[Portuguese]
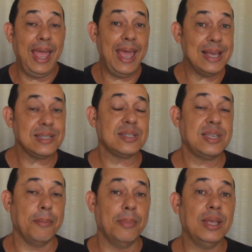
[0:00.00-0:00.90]
Essa
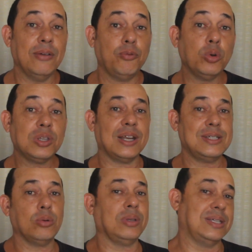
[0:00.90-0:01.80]
semana vou
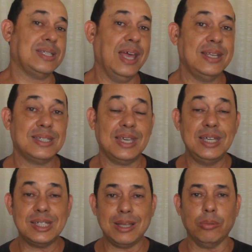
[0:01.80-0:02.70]
trazer outras séries
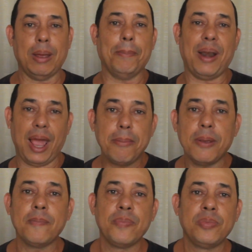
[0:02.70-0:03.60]
que estão na
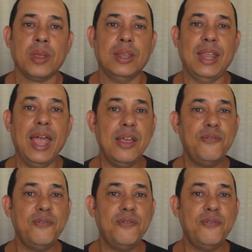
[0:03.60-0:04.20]
Prime, né?